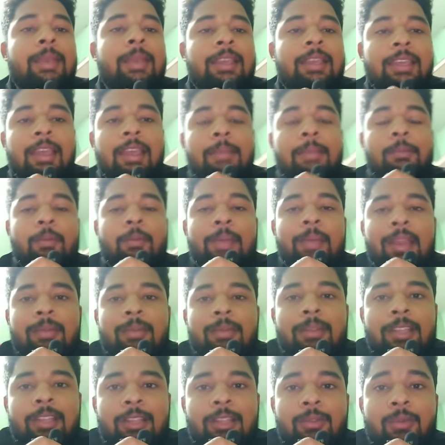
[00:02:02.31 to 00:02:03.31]
मैं ये आपको पहले
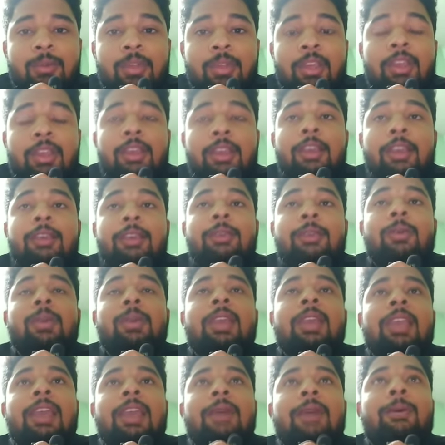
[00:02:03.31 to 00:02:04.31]
बता दूँ
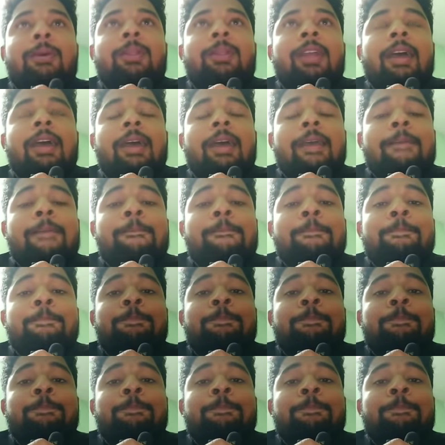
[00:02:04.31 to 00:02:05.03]
क्योंकि क्या होता है